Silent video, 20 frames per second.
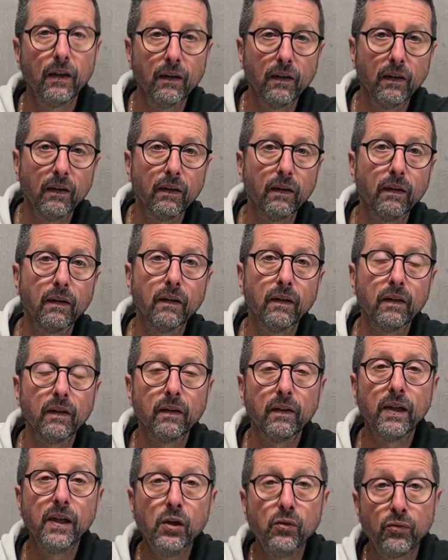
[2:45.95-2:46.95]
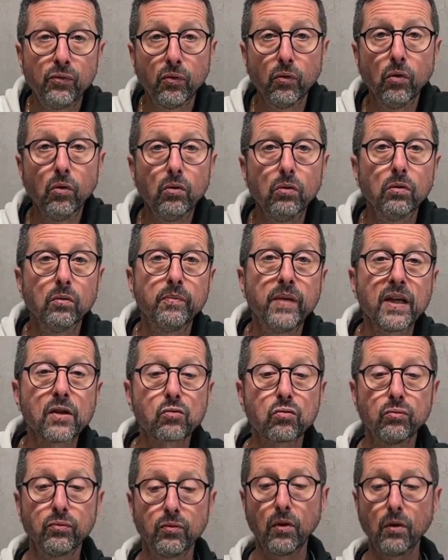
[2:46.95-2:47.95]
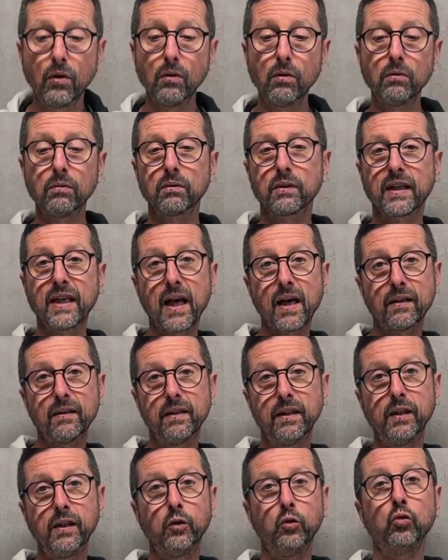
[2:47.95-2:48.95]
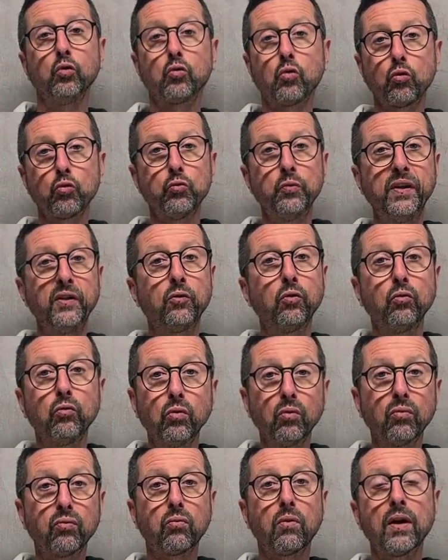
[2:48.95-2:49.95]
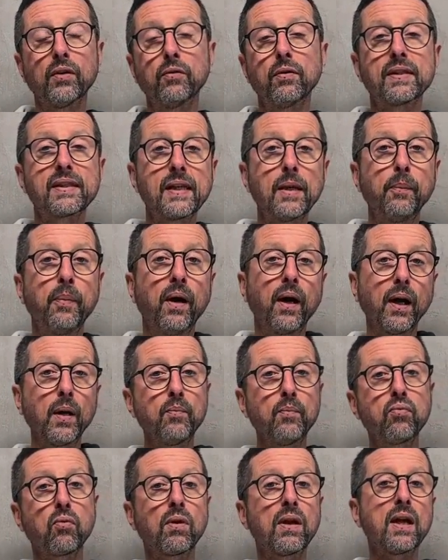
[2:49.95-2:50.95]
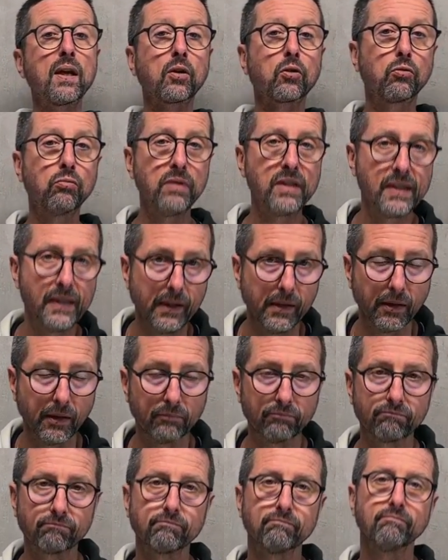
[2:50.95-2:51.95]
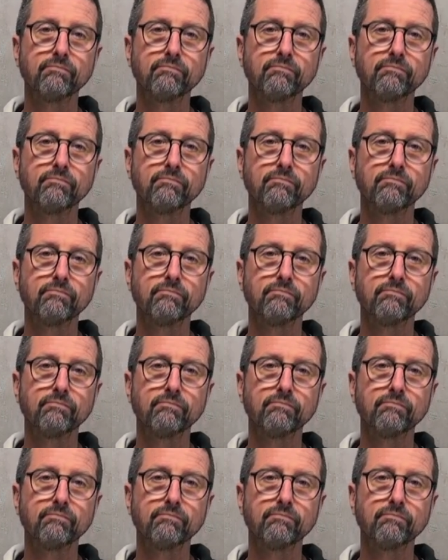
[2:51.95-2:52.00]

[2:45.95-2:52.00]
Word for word: il faut bien souvent garder une conduite d'eau froide séparée pour la cuisine.